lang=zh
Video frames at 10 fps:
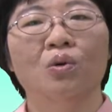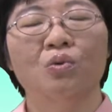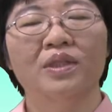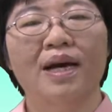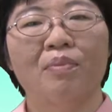
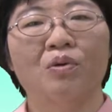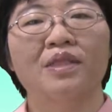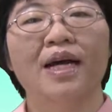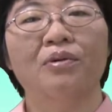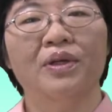物价膨
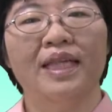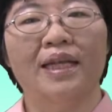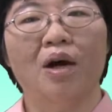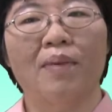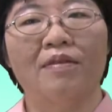胀率达
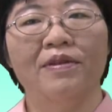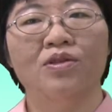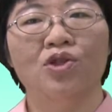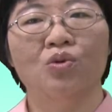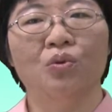到百分
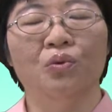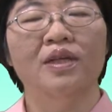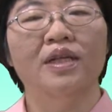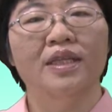之五，